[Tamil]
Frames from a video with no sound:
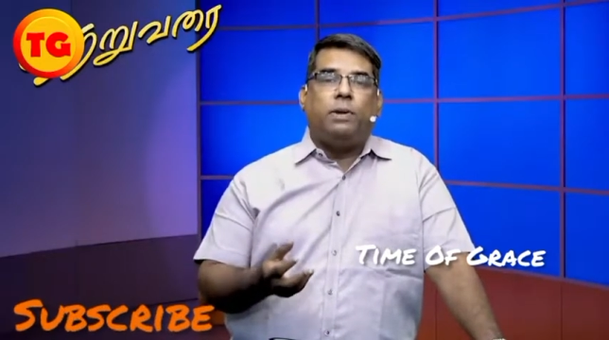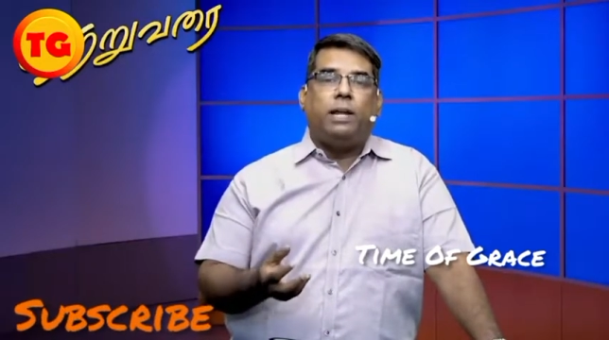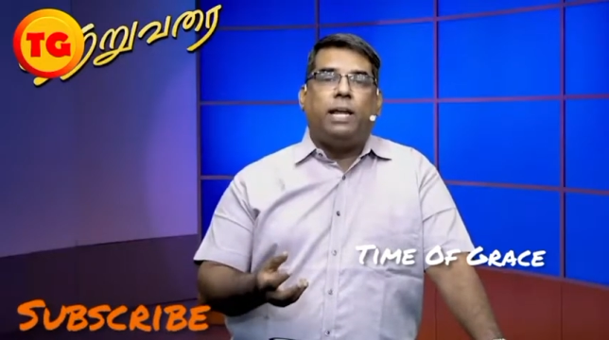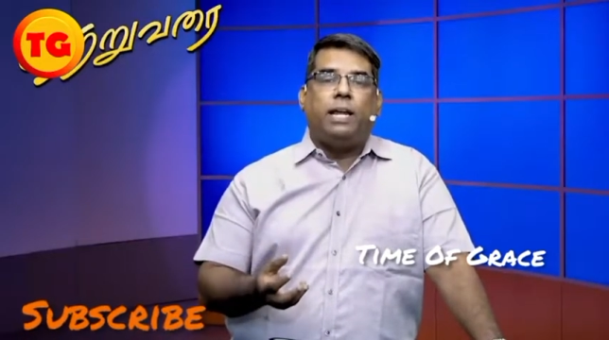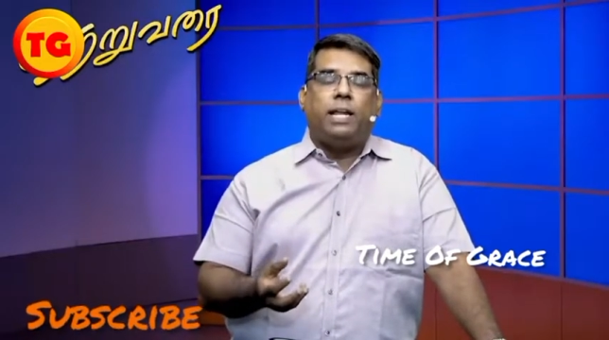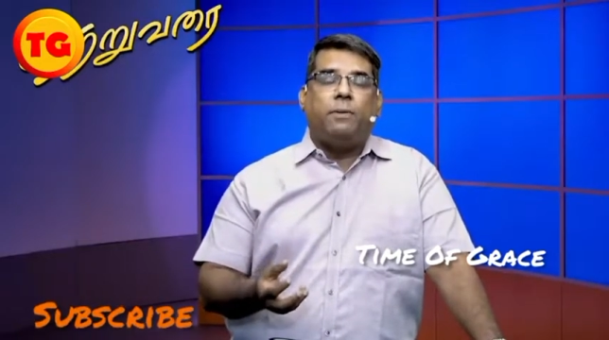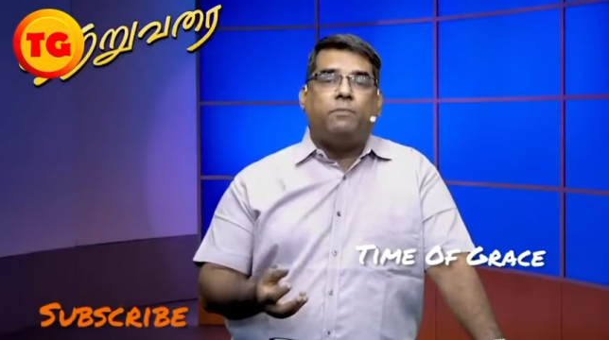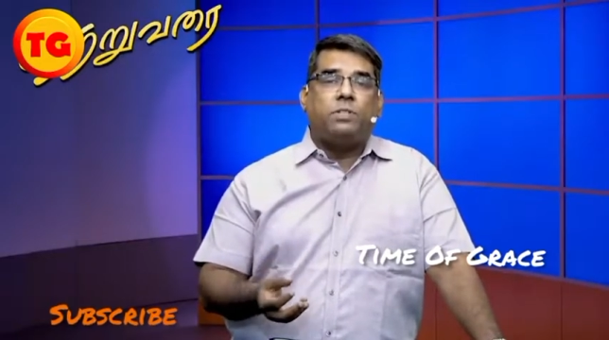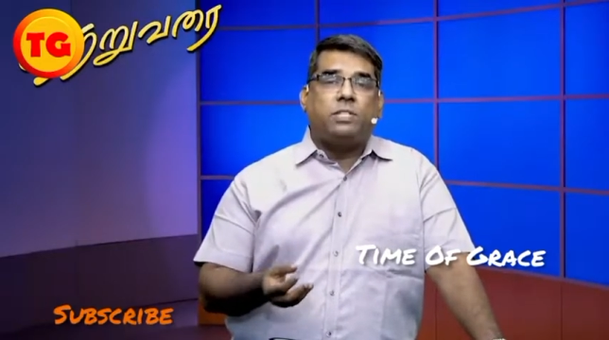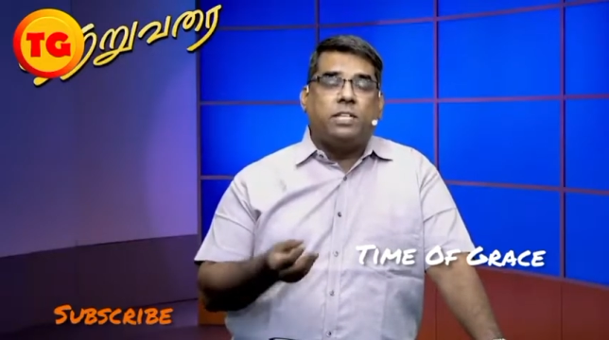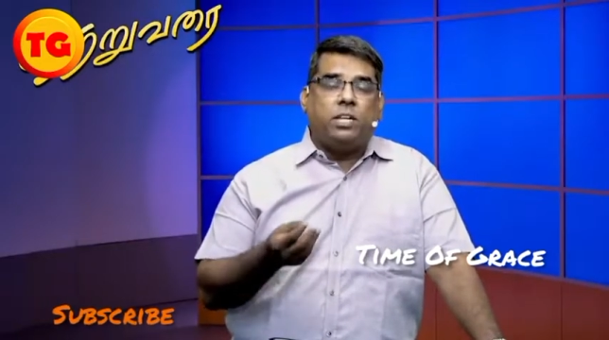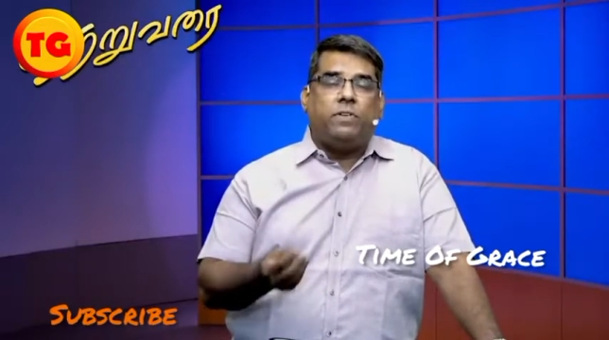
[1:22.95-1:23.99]
பிள்ளைகளை
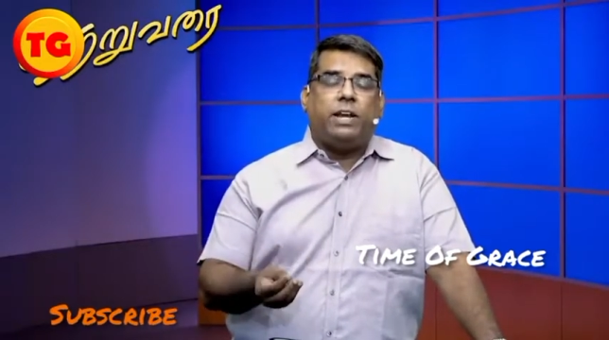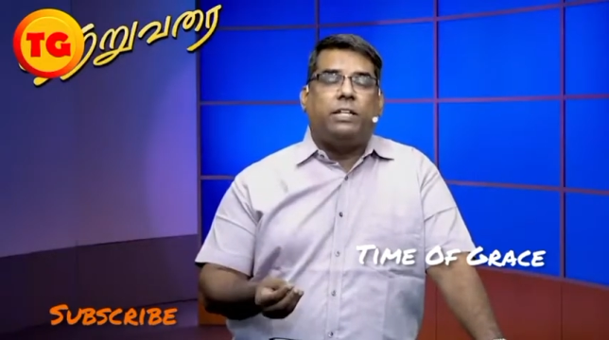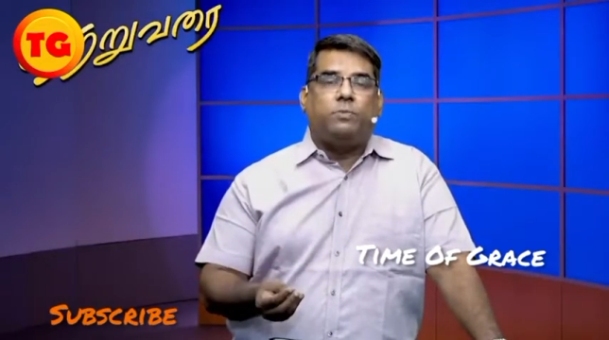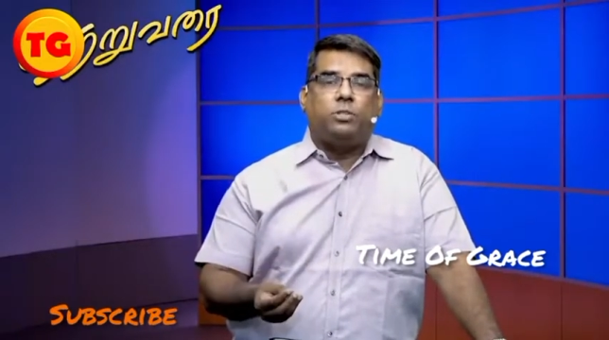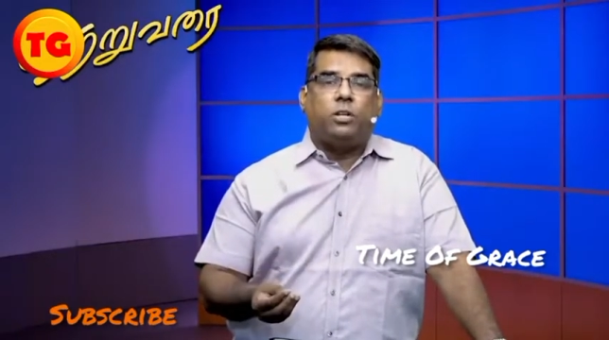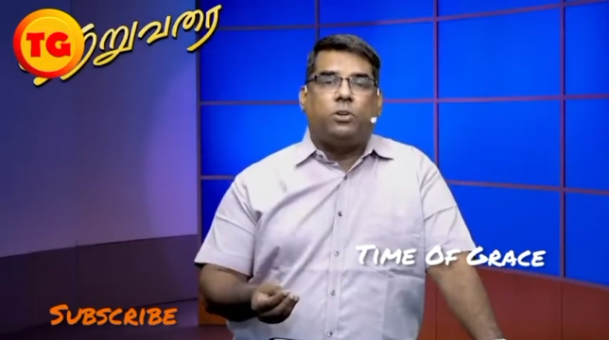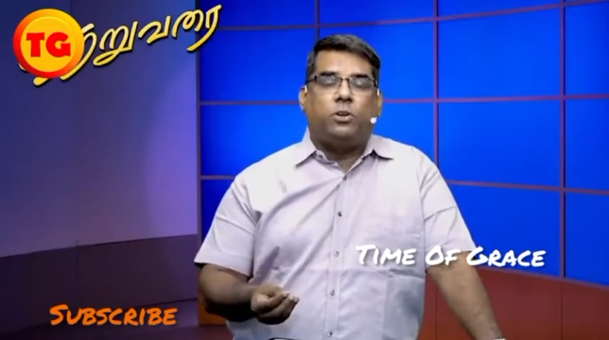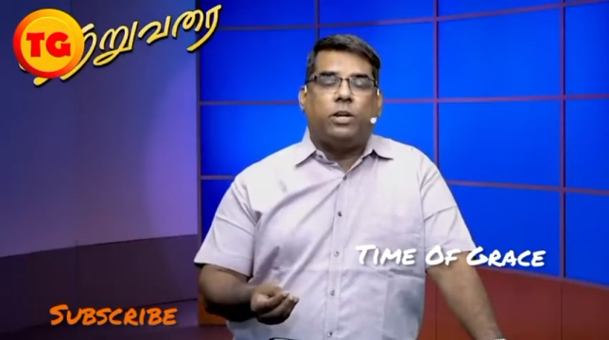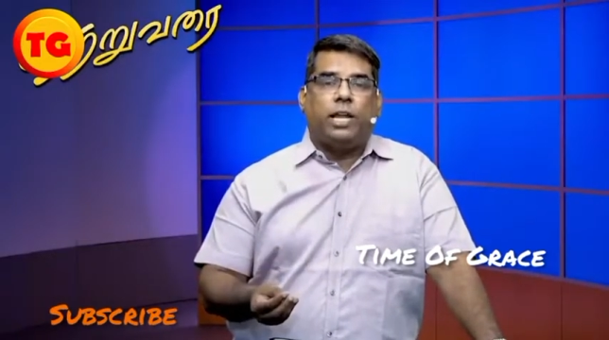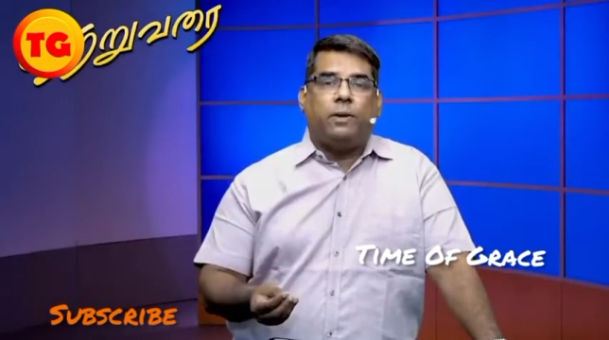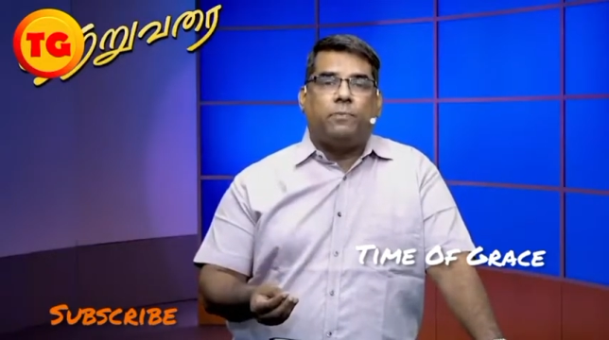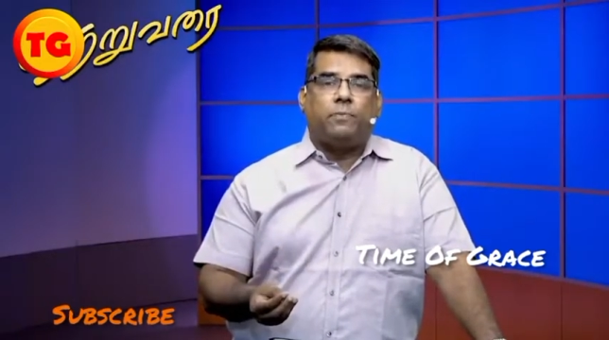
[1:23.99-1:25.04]
சிறு வயது முதல் கொண்டே